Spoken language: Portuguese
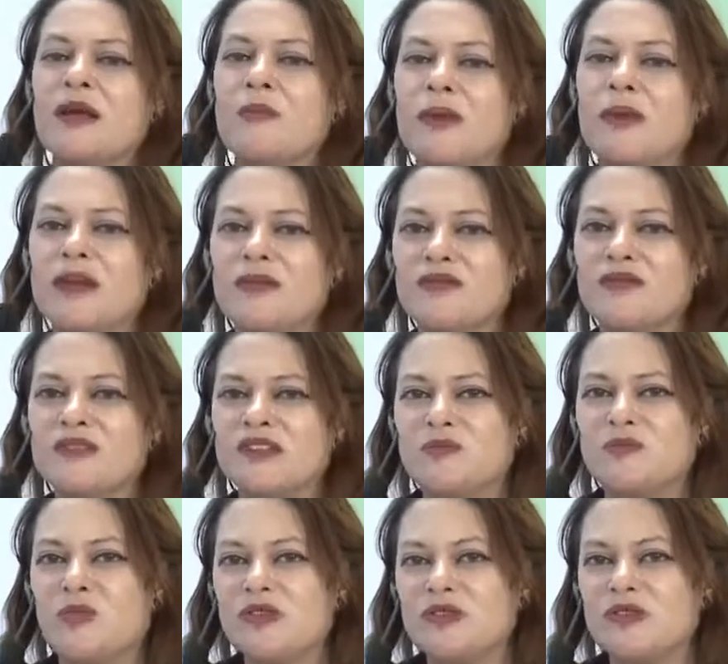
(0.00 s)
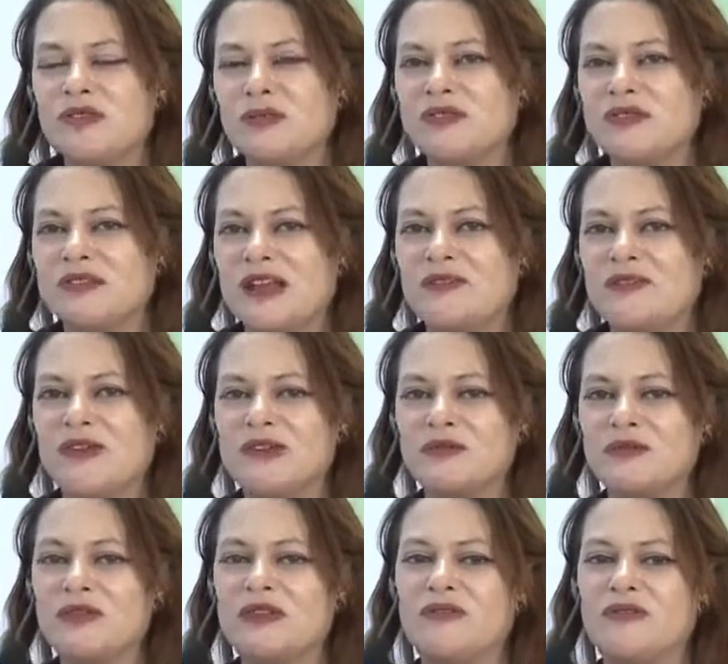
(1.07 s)
para que vocês possam, então, estar
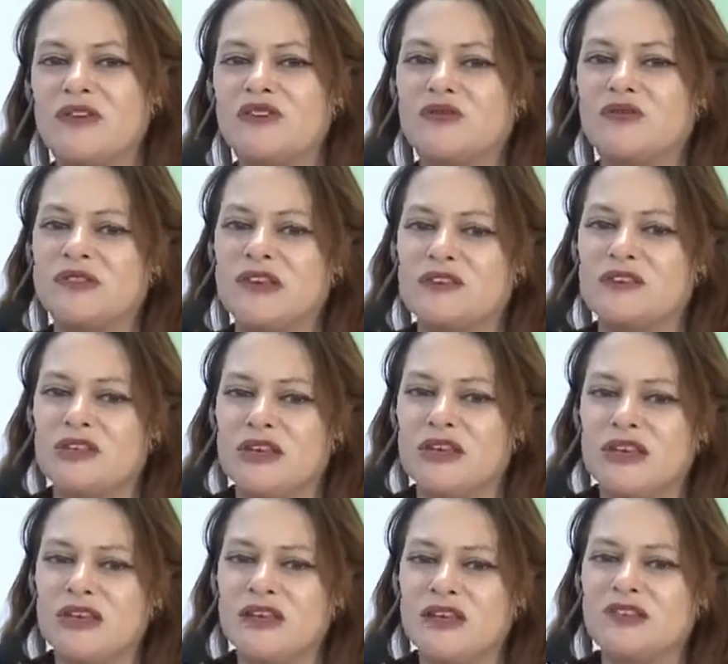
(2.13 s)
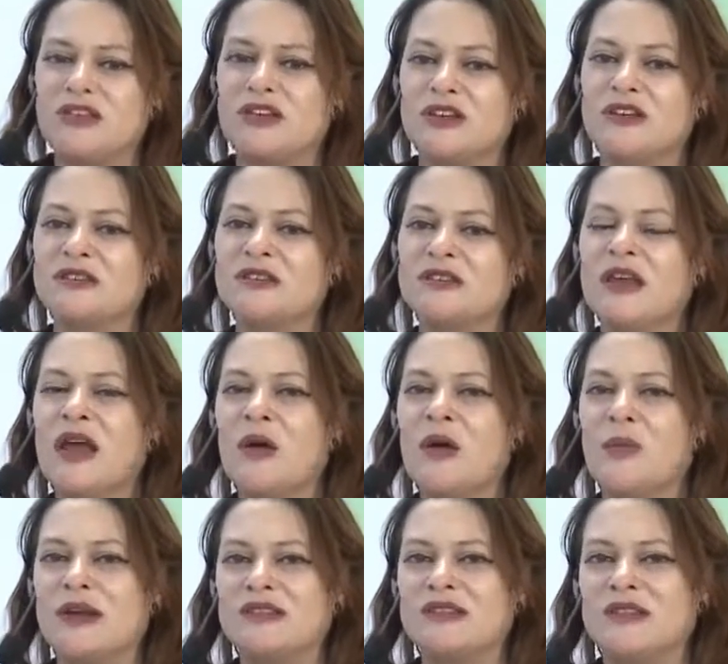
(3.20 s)
fazendo intervenções artísticas,
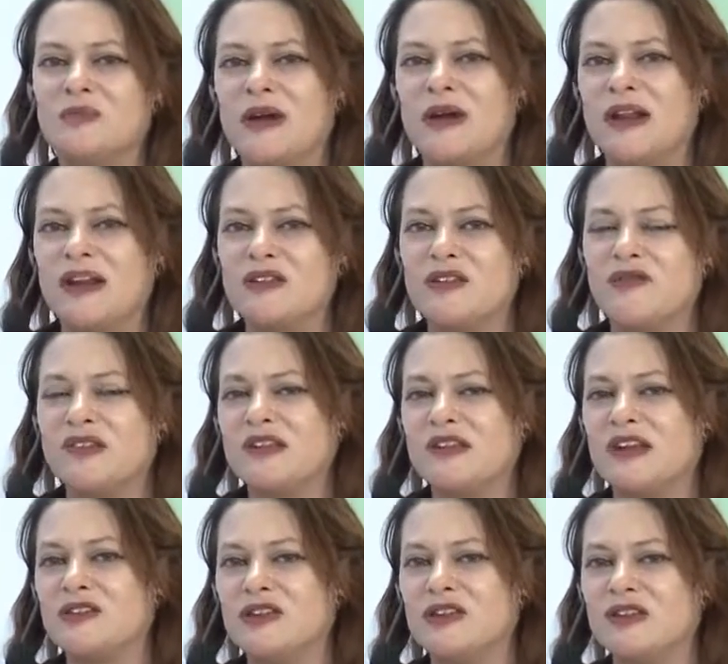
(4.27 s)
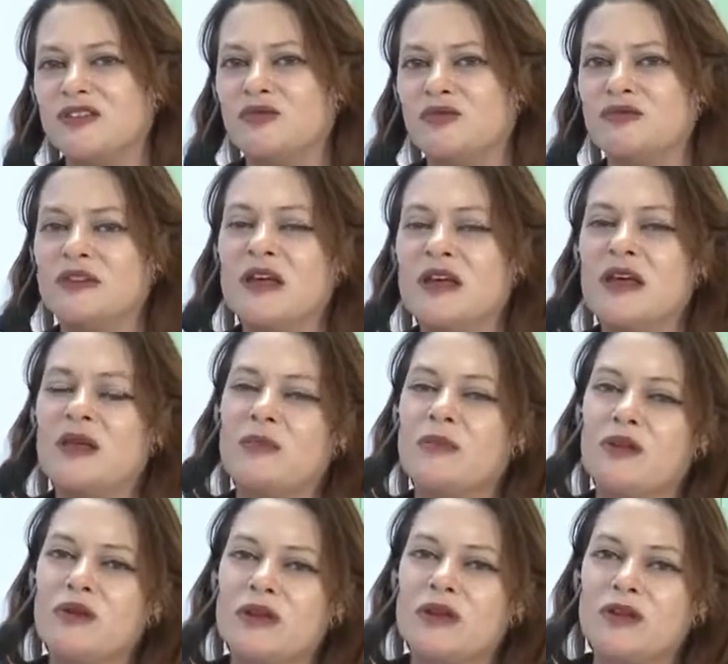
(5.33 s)
participar aí de fazer artísticos,
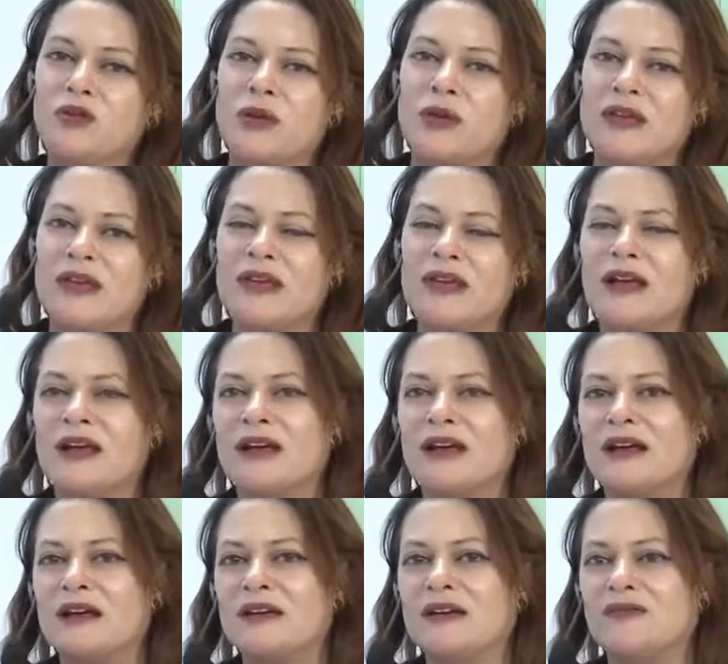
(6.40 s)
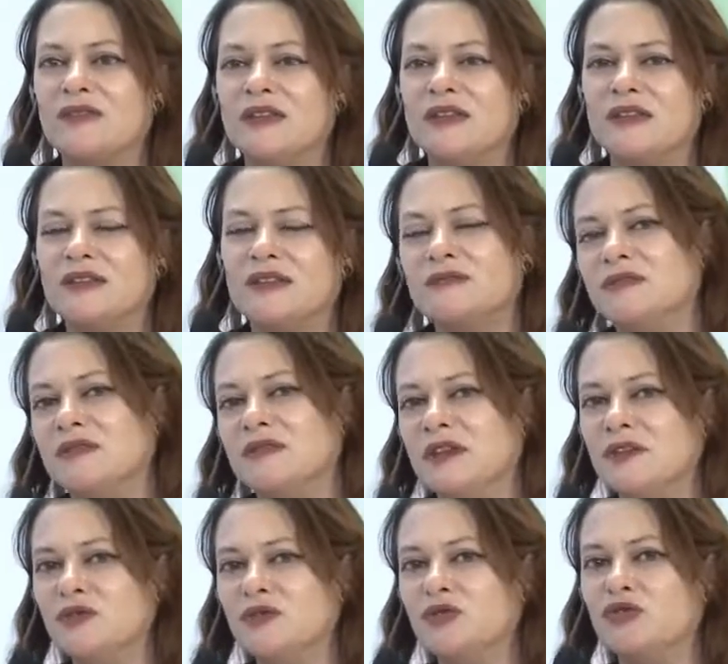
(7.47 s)
melhorando aí a vida
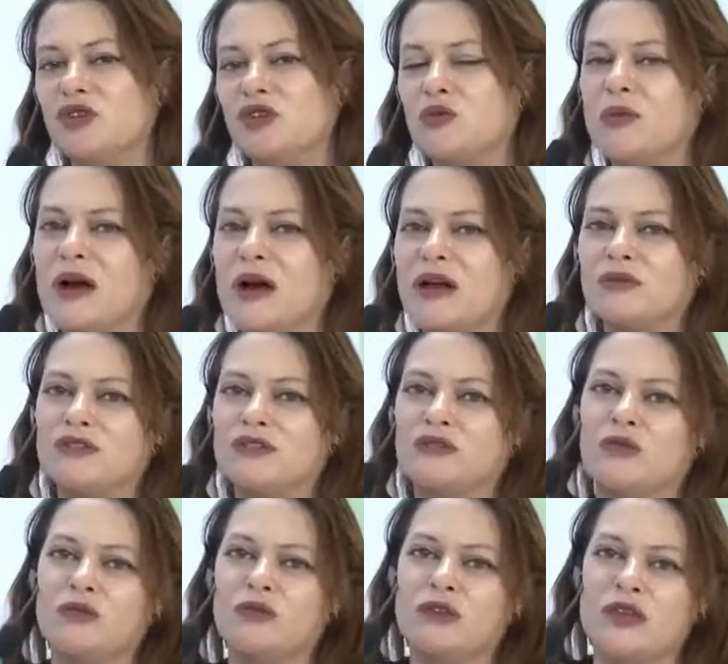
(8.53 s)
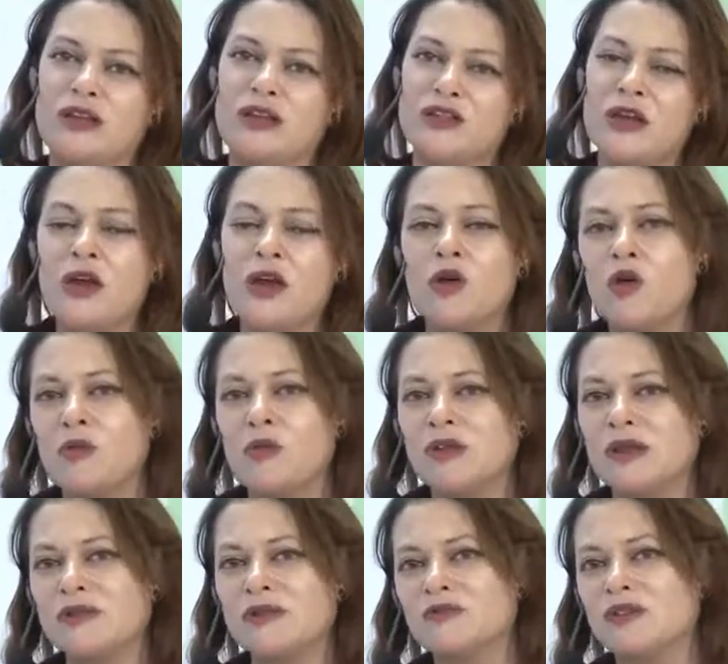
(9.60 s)
tanto do seu bairro, da sua comunidade, como
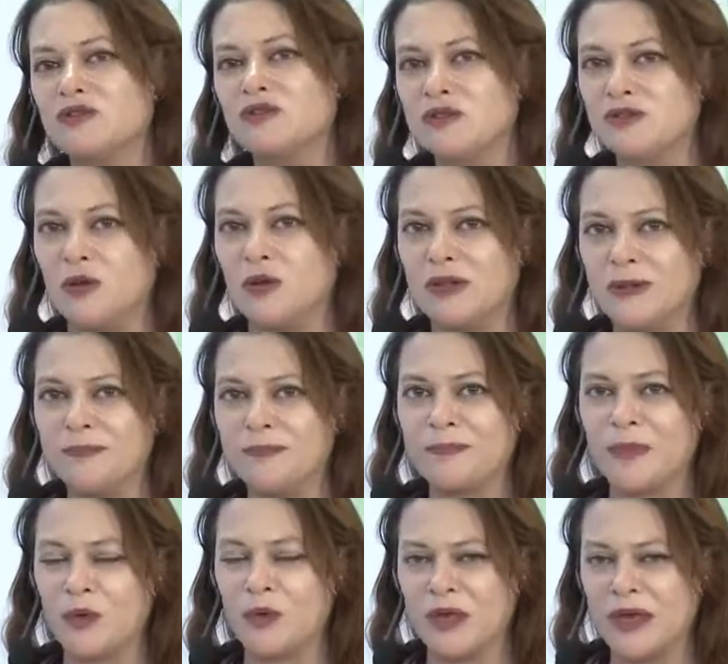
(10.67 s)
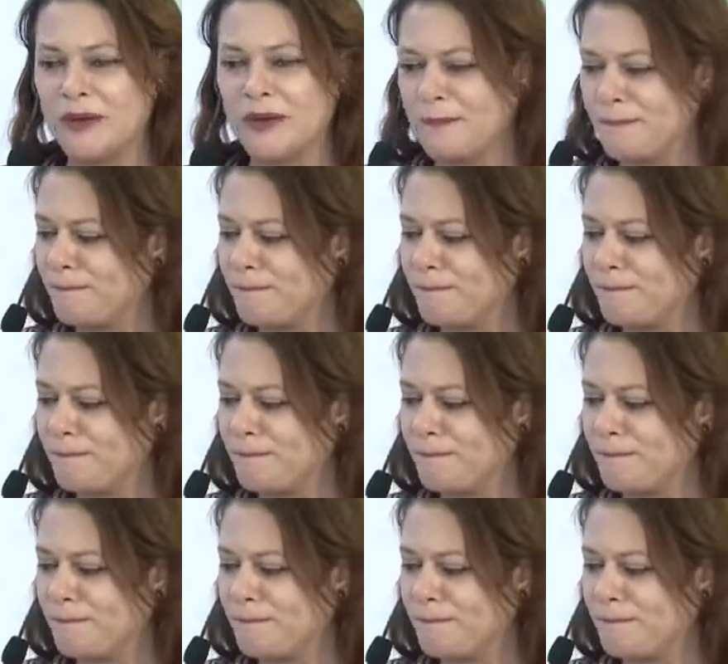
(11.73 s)
até mesmo da sua escola, ok?